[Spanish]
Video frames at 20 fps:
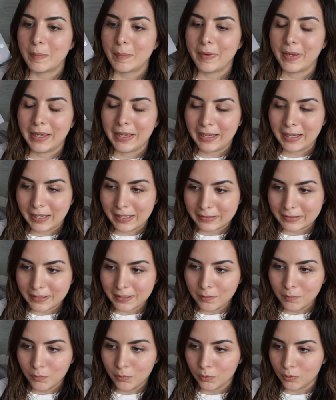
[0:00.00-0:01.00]
me encanta
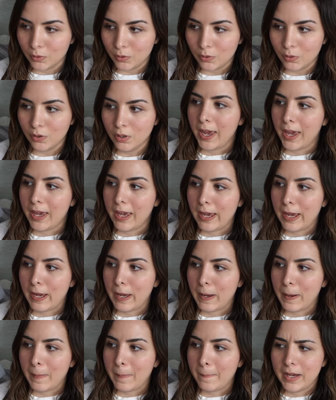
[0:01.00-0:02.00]
el mundo,
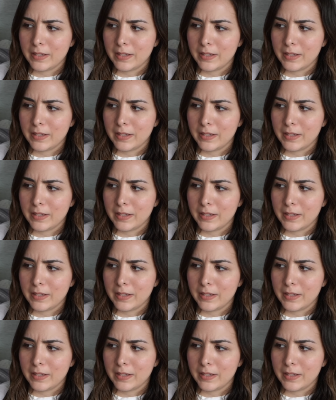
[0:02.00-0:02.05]
eh,